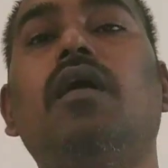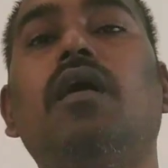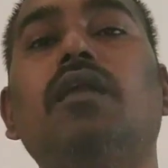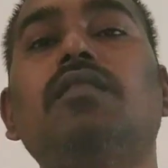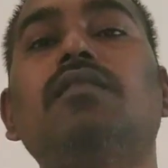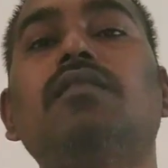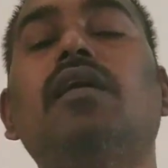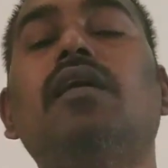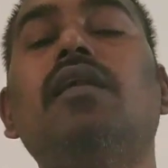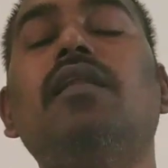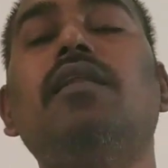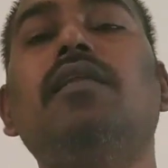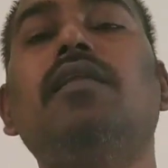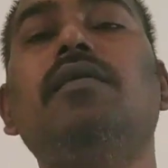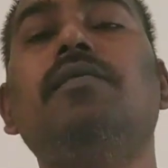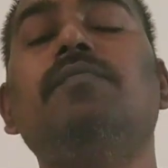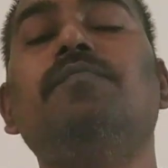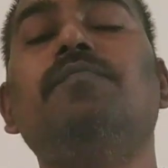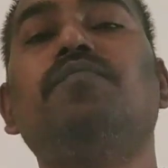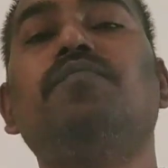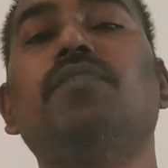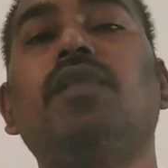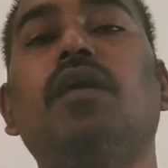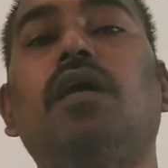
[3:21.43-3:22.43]
అందరినీ
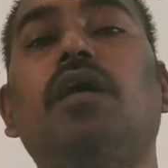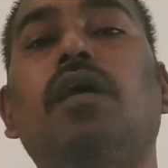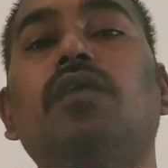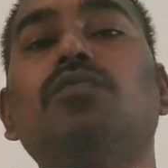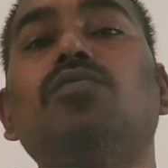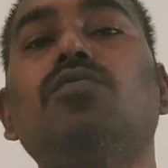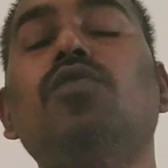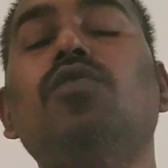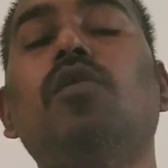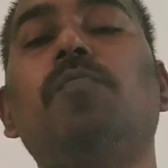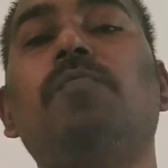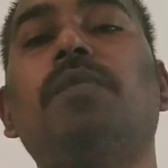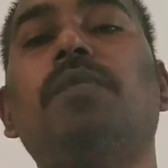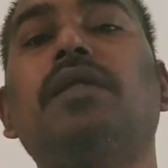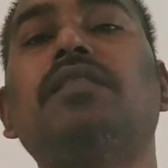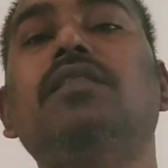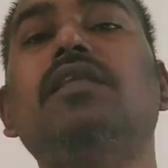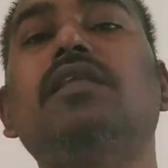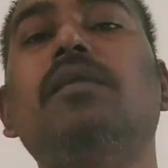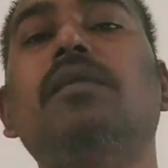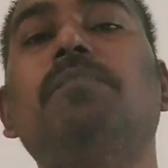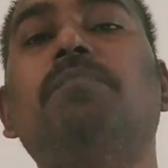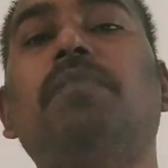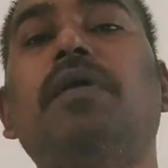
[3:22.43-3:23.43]
అందులో
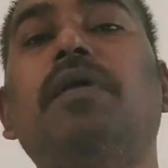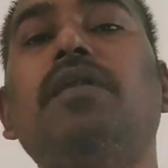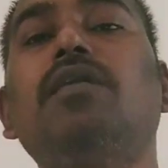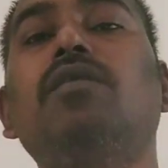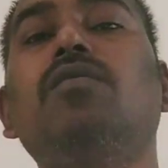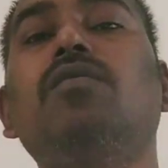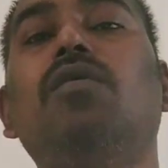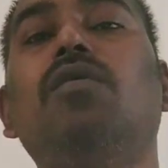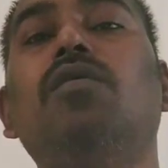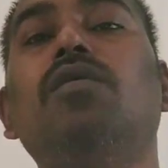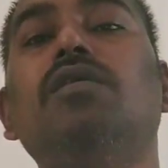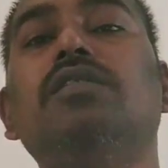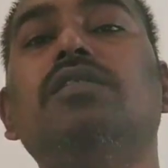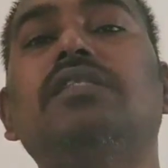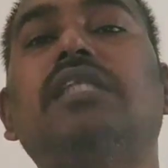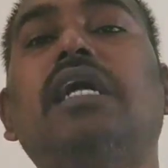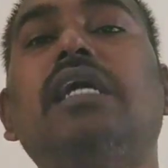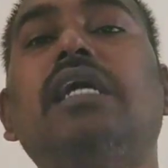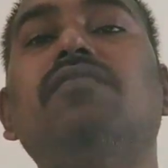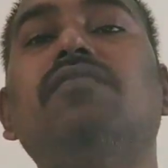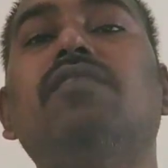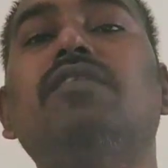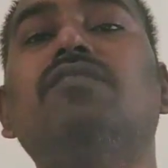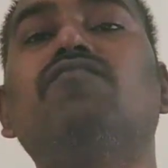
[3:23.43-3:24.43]
ప్రతి పనిలో
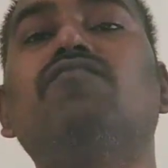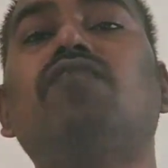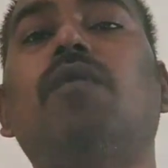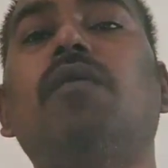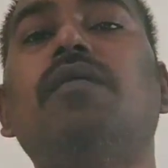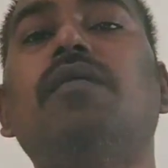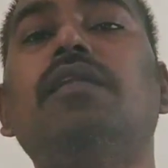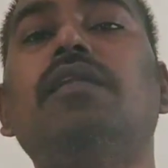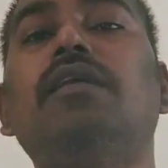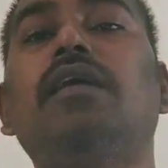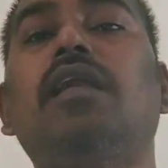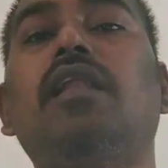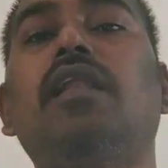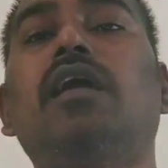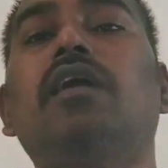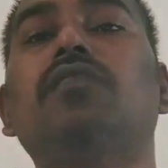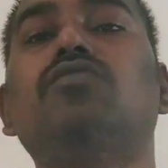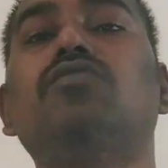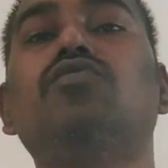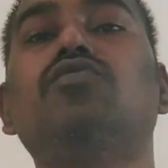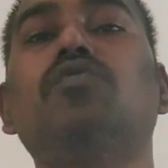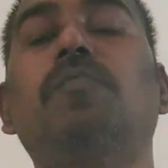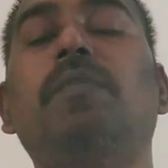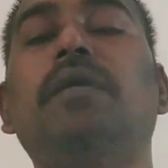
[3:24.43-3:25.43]
దైవత్వాన్ని ఎలా
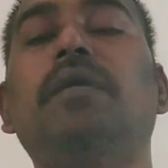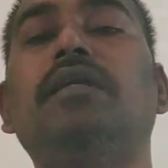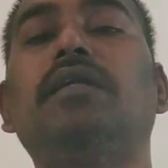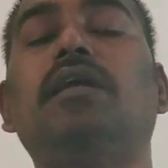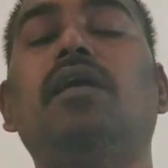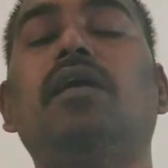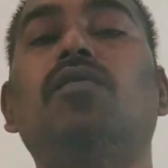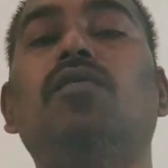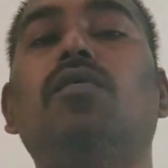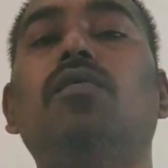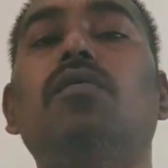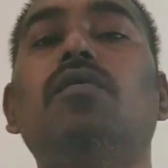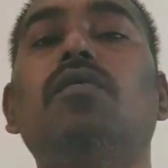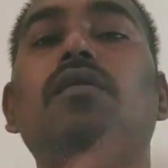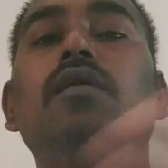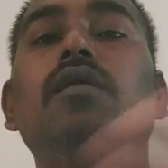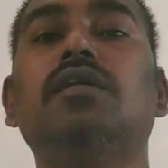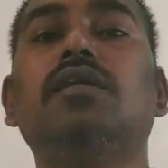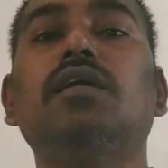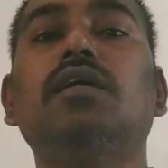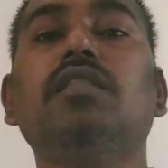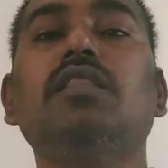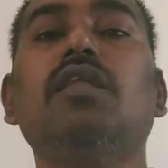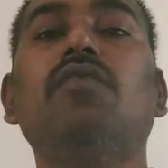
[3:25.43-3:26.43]
చూపెట్టాలో
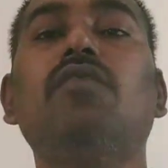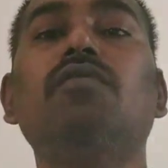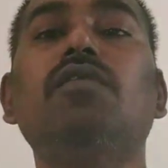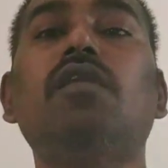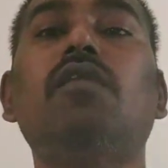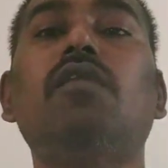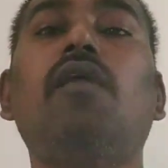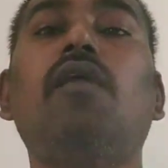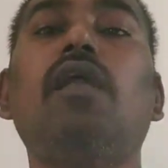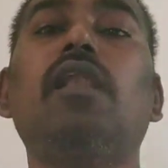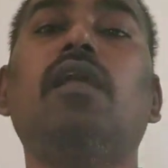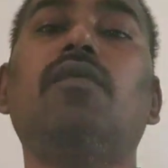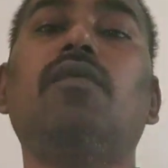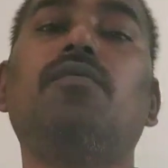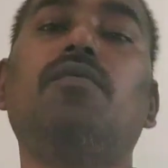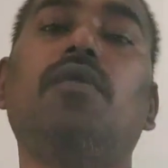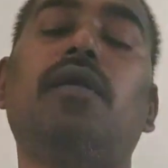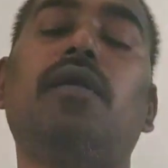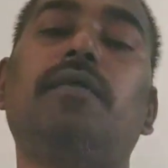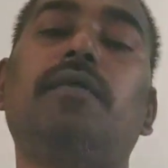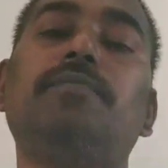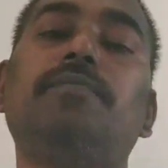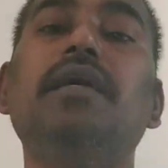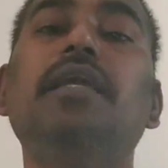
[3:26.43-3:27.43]
కింద ఉన్న వాళ్ళకు
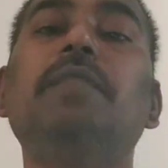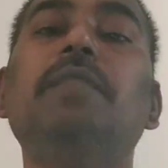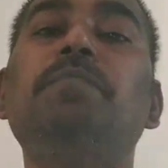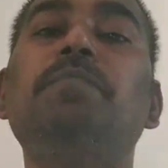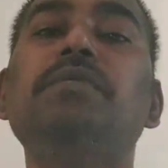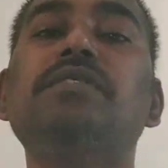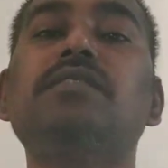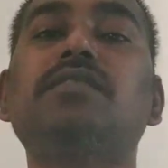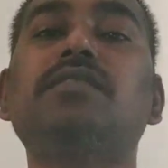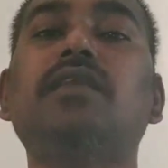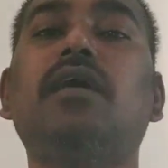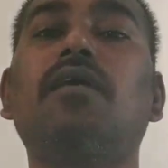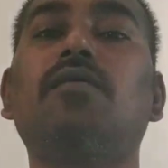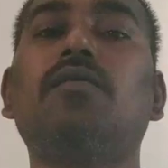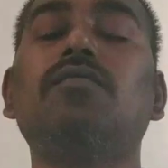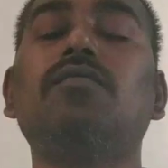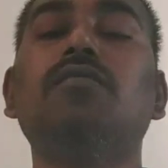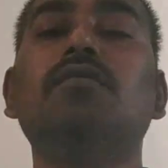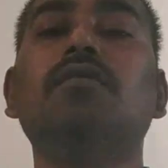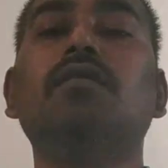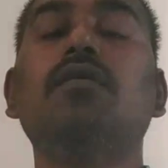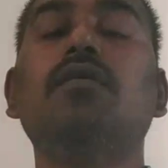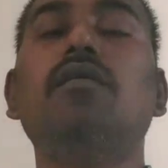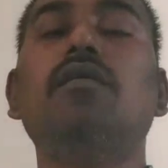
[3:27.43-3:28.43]
కూడా నేర్పిస్తారు
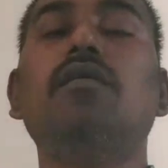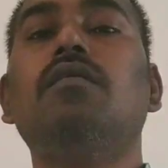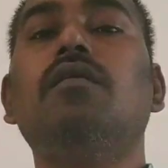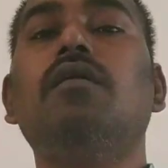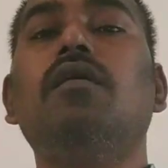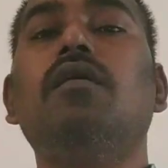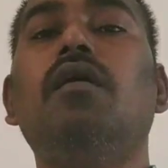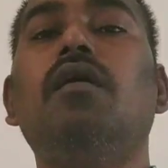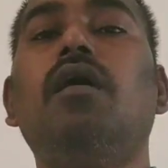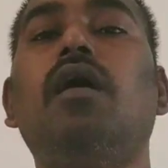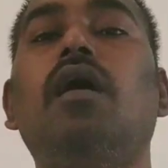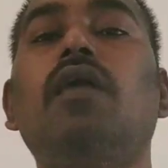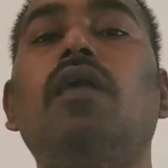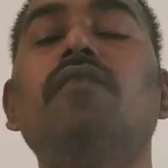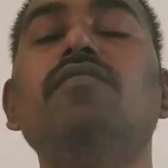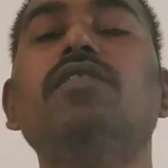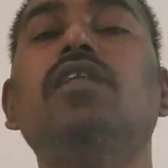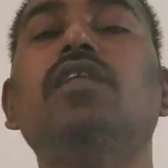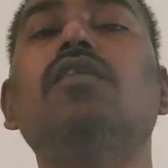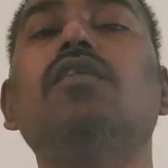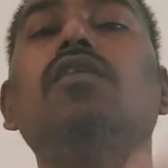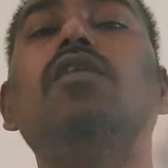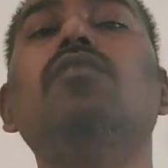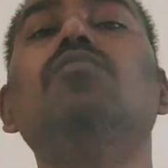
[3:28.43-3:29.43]
ఆ
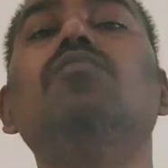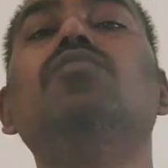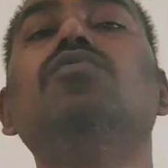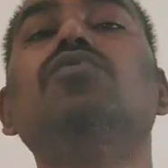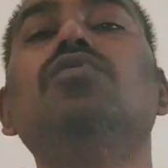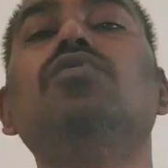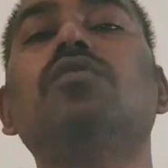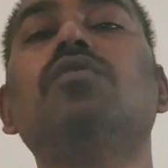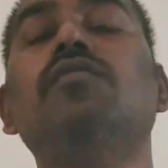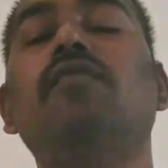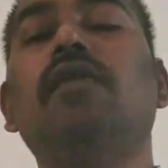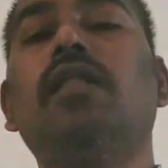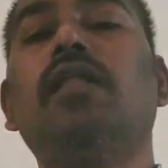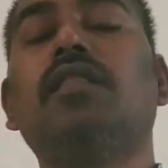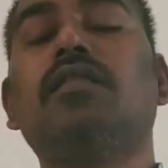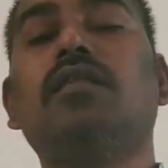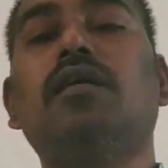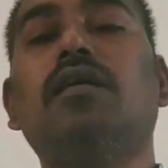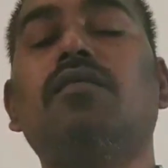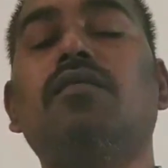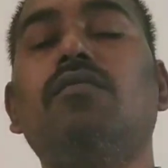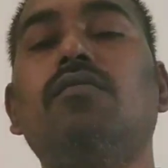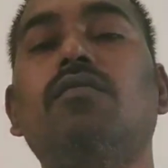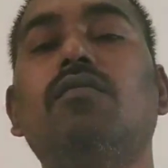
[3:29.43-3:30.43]
విధంగా ముందుకు
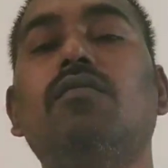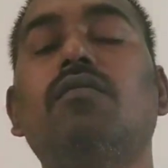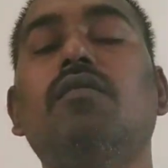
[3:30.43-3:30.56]
వెళ్తారు